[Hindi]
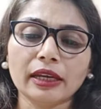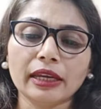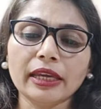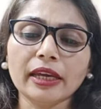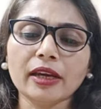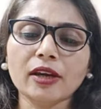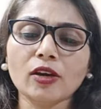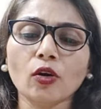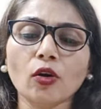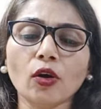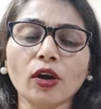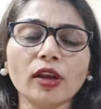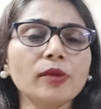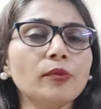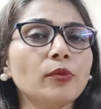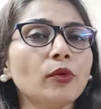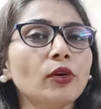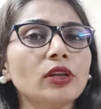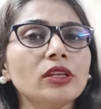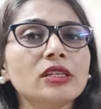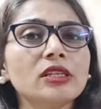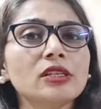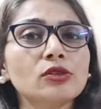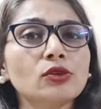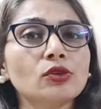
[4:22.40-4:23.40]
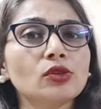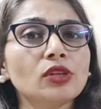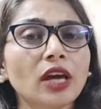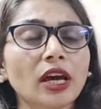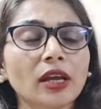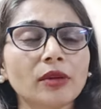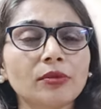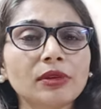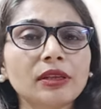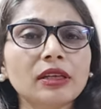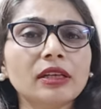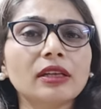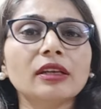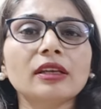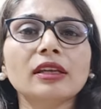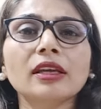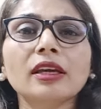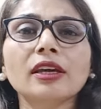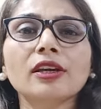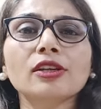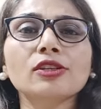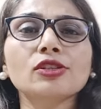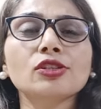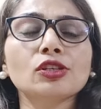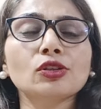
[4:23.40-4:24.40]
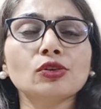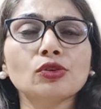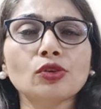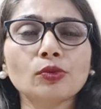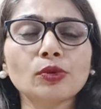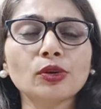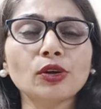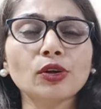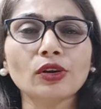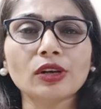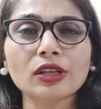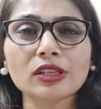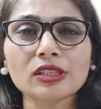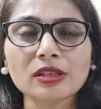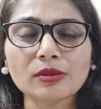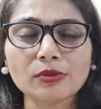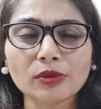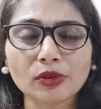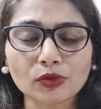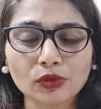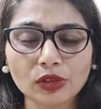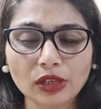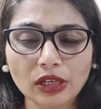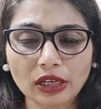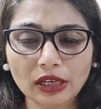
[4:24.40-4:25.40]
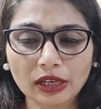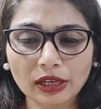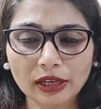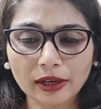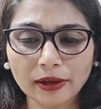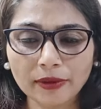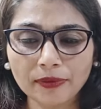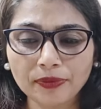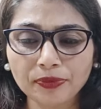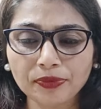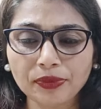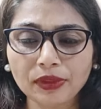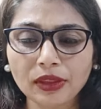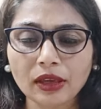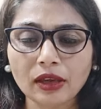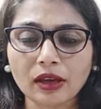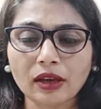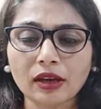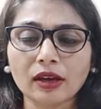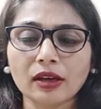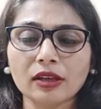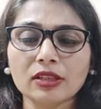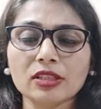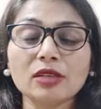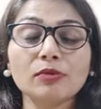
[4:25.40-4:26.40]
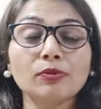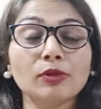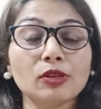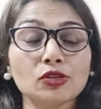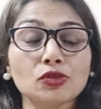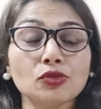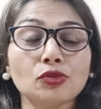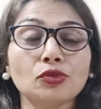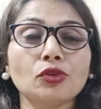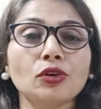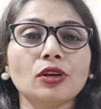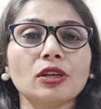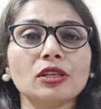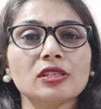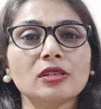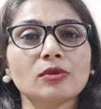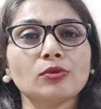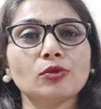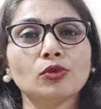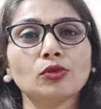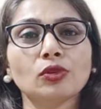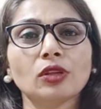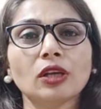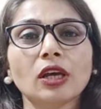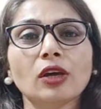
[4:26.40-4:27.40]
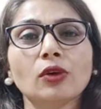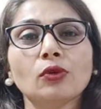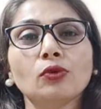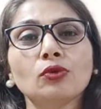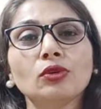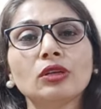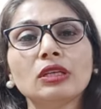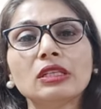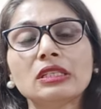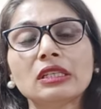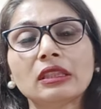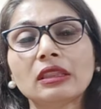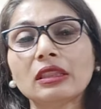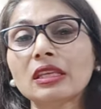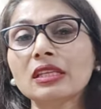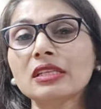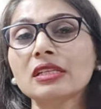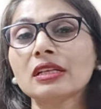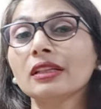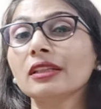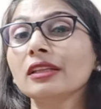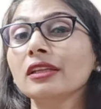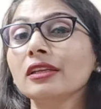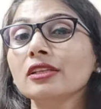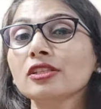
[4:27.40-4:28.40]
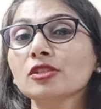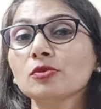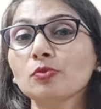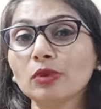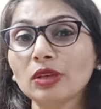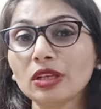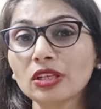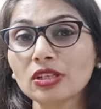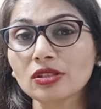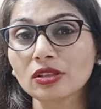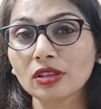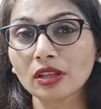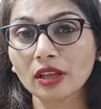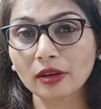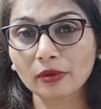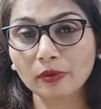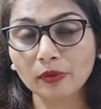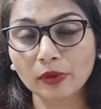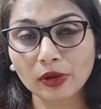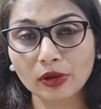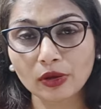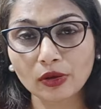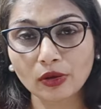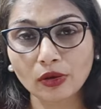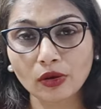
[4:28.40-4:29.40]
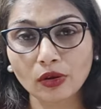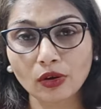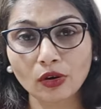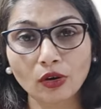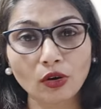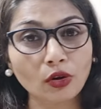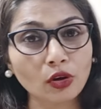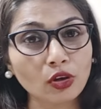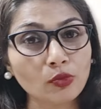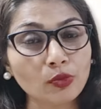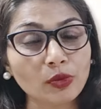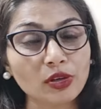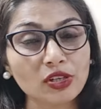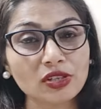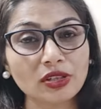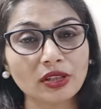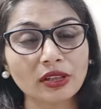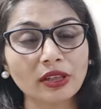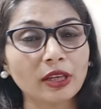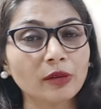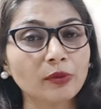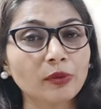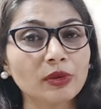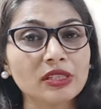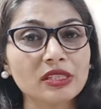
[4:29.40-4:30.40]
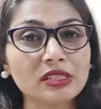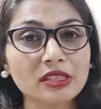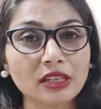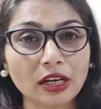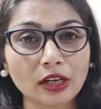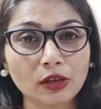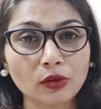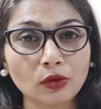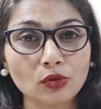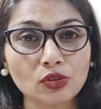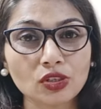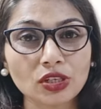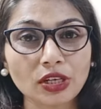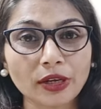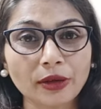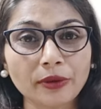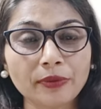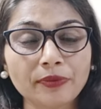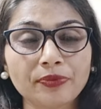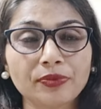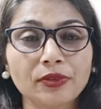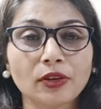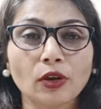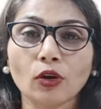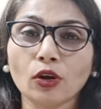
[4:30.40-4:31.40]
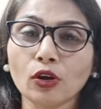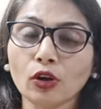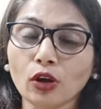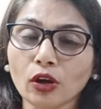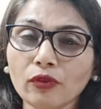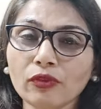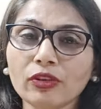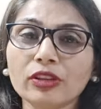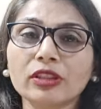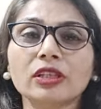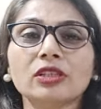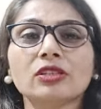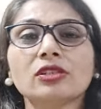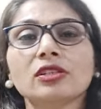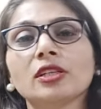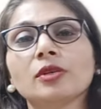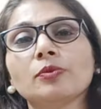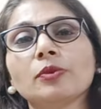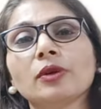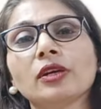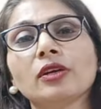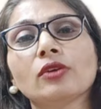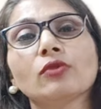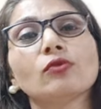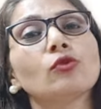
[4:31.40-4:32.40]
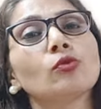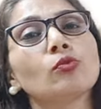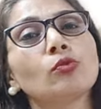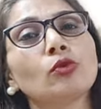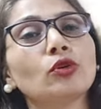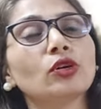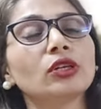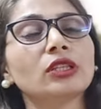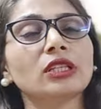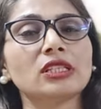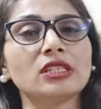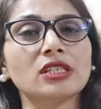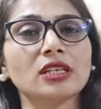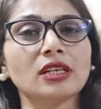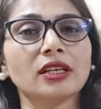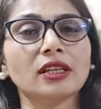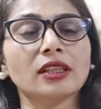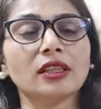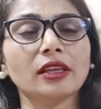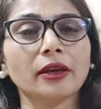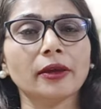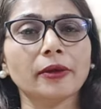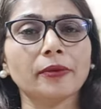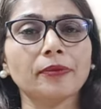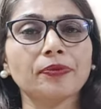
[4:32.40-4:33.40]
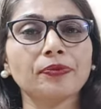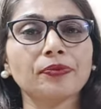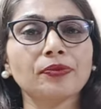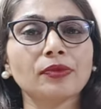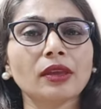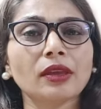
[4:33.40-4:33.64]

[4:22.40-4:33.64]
एक और इम्पॉर्टेंट चीज़ जो ध्यान में रखनी है कि जिनको भी ऑटिज़म होता है जिन बच्चों को ऑटिज़म होता है उनकी जितनी जल्दी स्पीच थेरेपी और ऑक्यूपेशनल थेरेपी स्टार्ट हो जाए अलॉन्ग विद द ट्रीटमेंट वो बहुत अच्छा रहता है